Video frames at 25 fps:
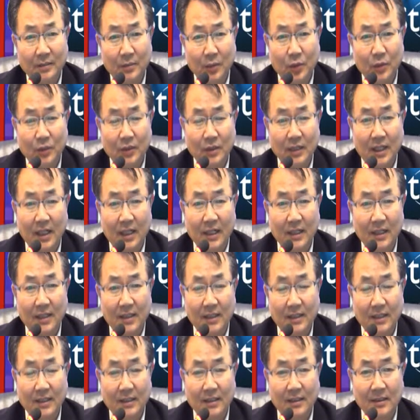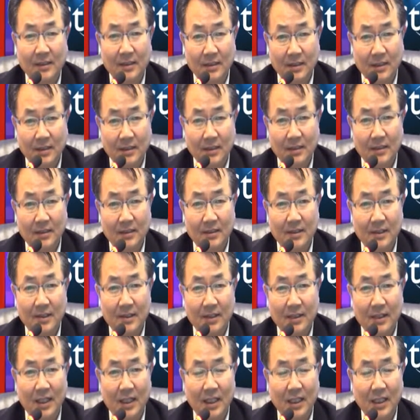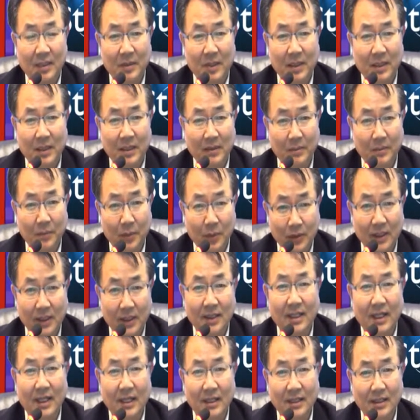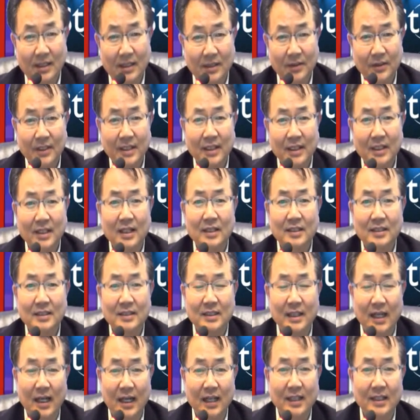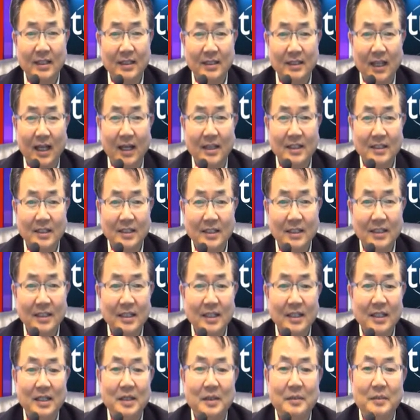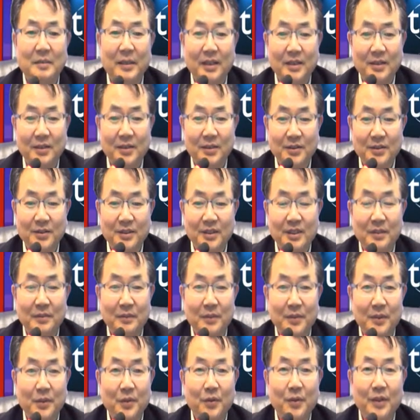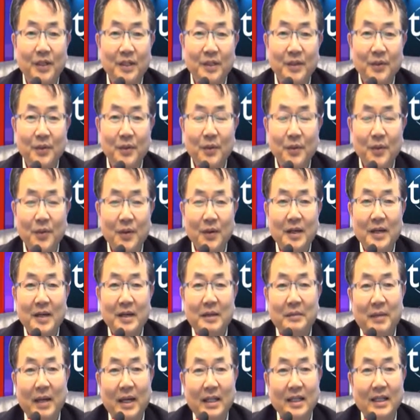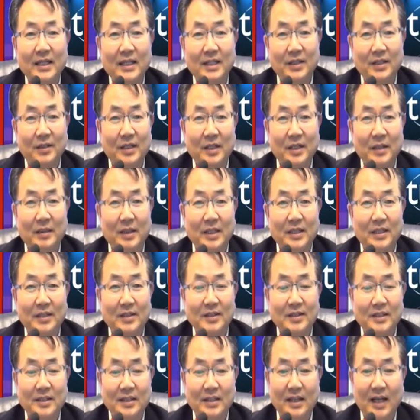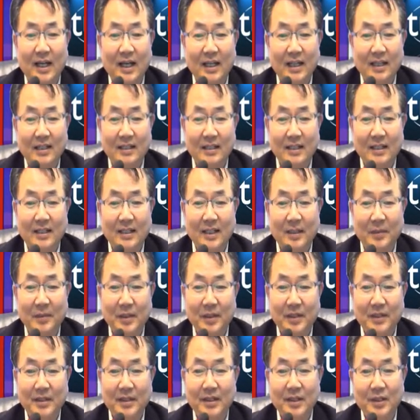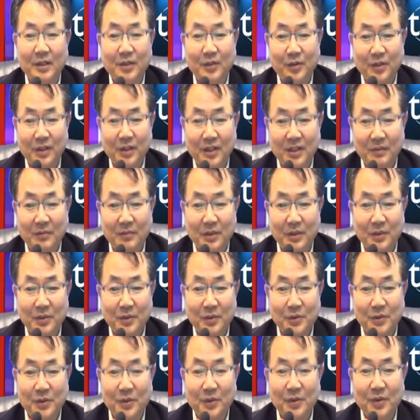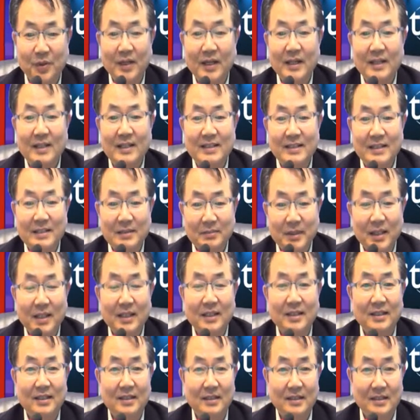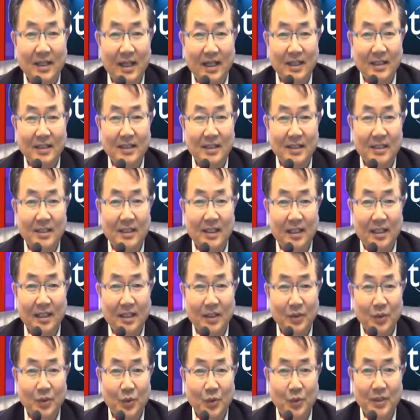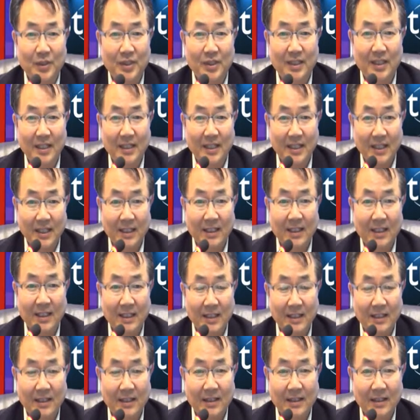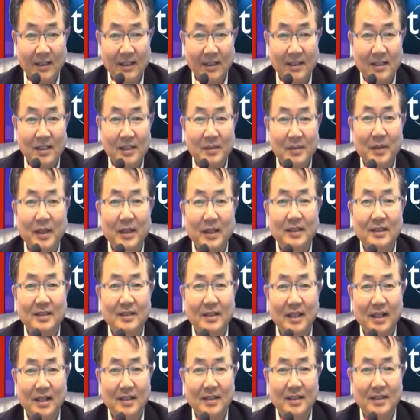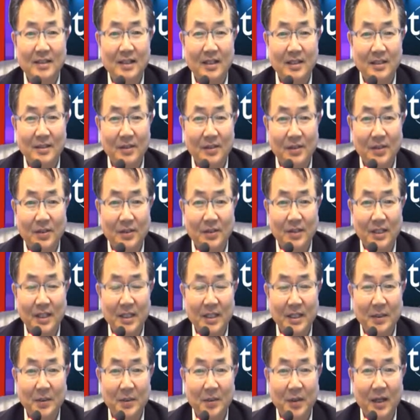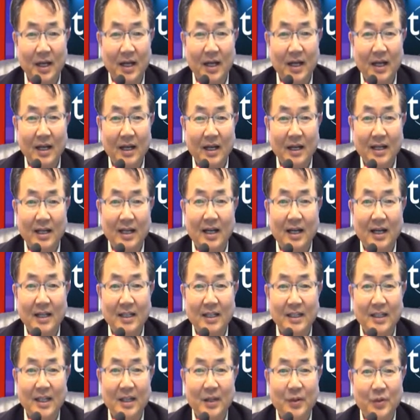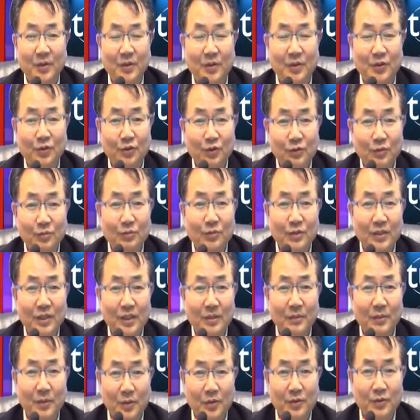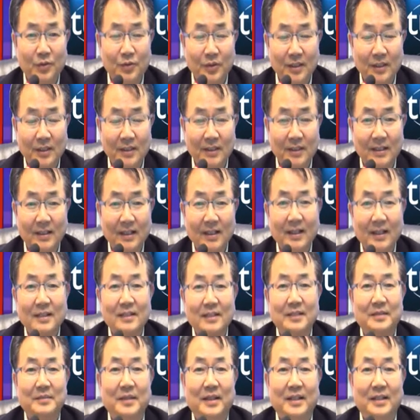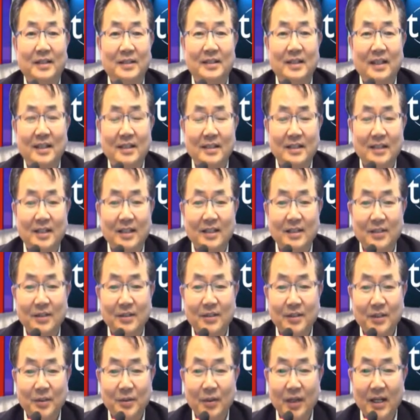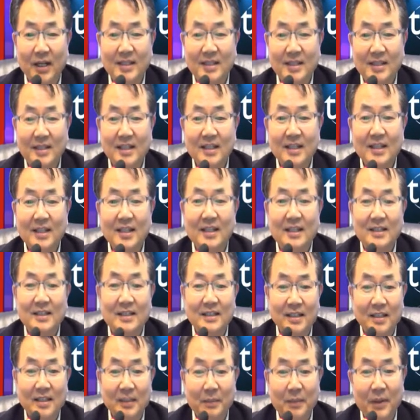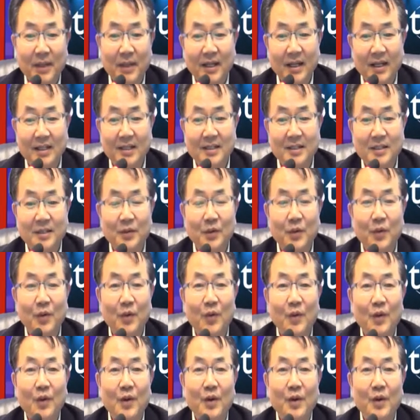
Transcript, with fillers: 모든 강의는 실제 강의만 못하다. 그러니까 그 강의는 다시 만들어질 필요가 있고 만약 그렇게 만들어지는 강의가 된다면 우리는 비로소 스마트 장치에 교실이 있는 스마트 장치에서 선생님과 강의 내용을 충분히 볼 수 있는 스마트 장치에서 이와 같이 칠판에 그리고